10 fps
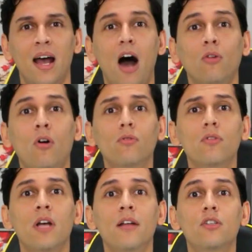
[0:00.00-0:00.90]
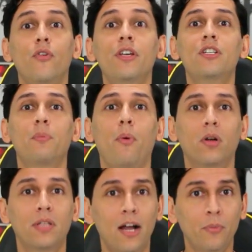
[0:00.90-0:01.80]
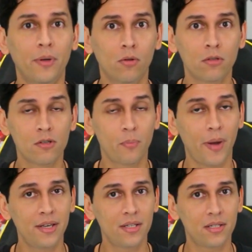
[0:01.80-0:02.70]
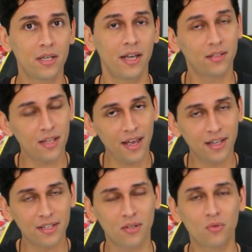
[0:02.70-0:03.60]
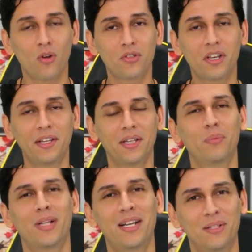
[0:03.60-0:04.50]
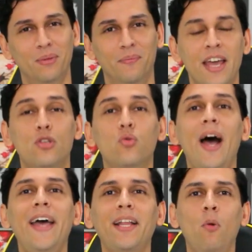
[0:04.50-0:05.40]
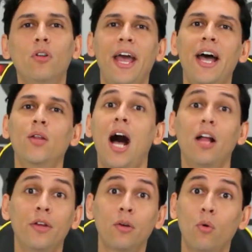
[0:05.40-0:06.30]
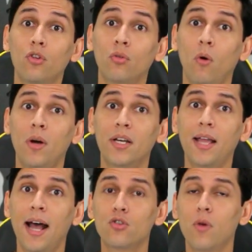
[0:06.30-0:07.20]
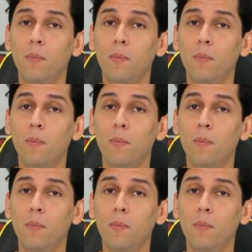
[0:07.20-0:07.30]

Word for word: Ao longo dos anos foi exportado para outros países, entre eles o nosso querido Brasil. Em sua era moderna, Halloween continuou a criar sua